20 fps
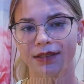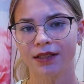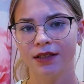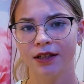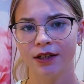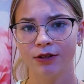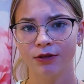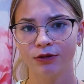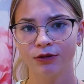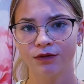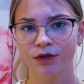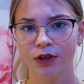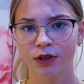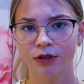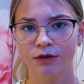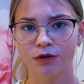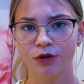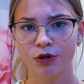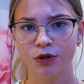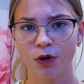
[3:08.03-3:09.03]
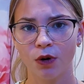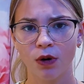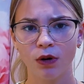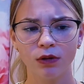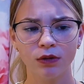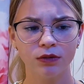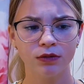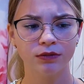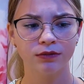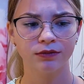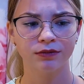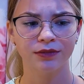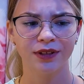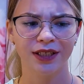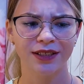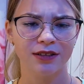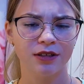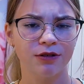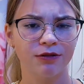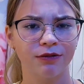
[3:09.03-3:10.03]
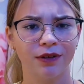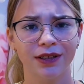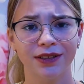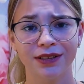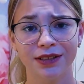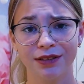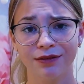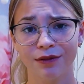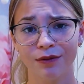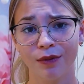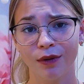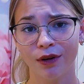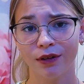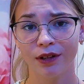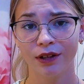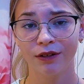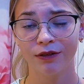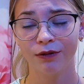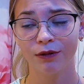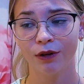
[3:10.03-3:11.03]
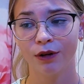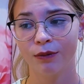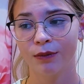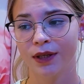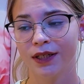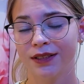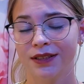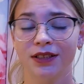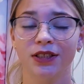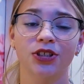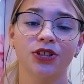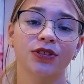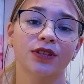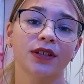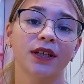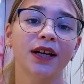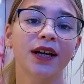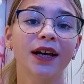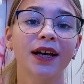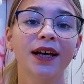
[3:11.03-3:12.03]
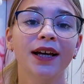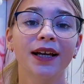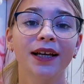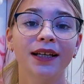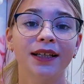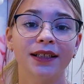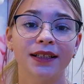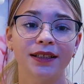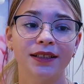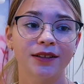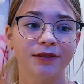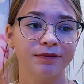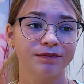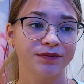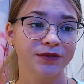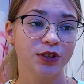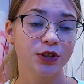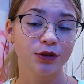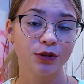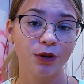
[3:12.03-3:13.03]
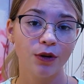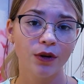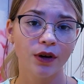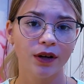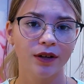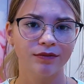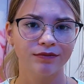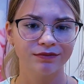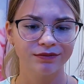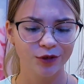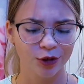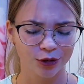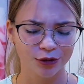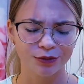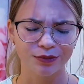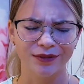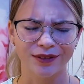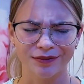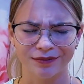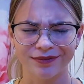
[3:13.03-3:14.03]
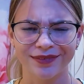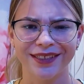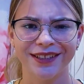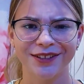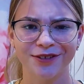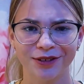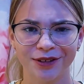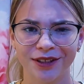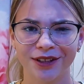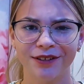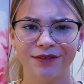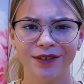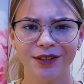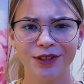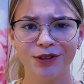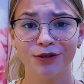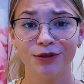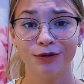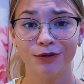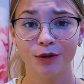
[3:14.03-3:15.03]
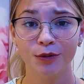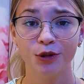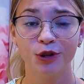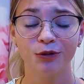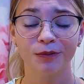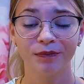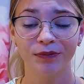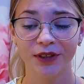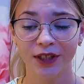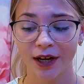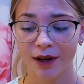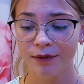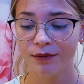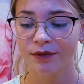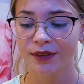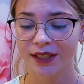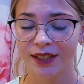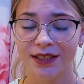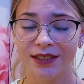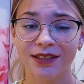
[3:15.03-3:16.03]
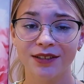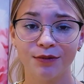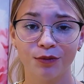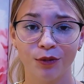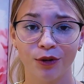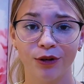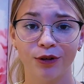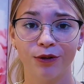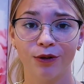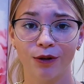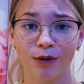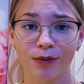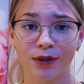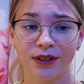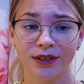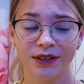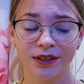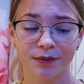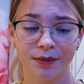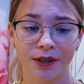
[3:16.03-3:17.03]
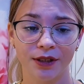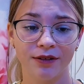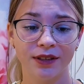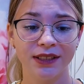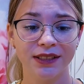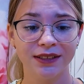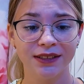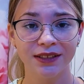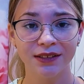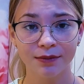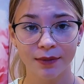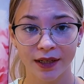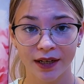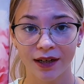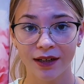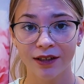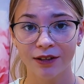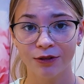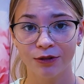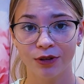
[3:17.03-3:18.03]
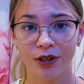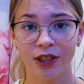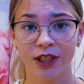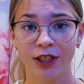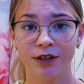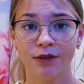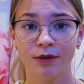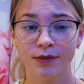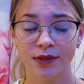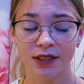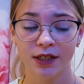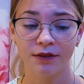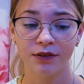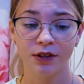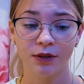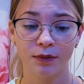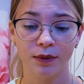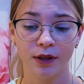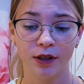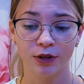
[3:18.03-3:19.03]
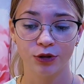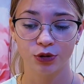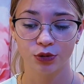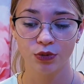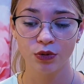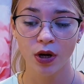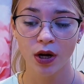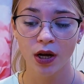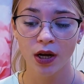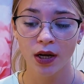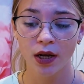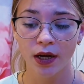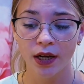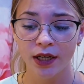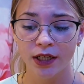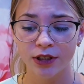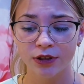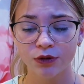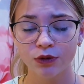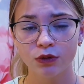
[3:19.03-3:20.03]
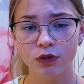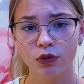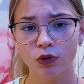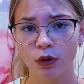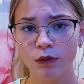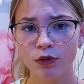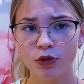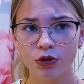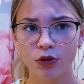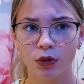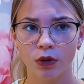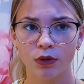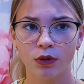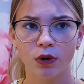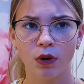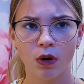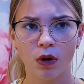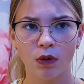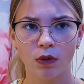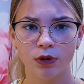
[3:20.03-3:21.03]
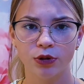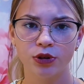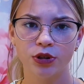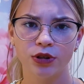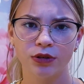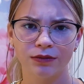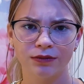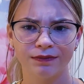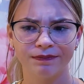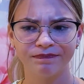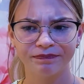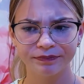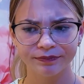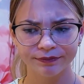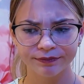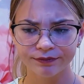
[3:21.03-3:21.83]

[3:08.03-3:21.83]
стильный аутфит в школу, если у вас есть свободная форма одежды. И строго тоже, по-моему, подойдет это видео. В общем, там есть мой образ на 1 сентября, который я вам завтра покажу. И суть в том, что оно очень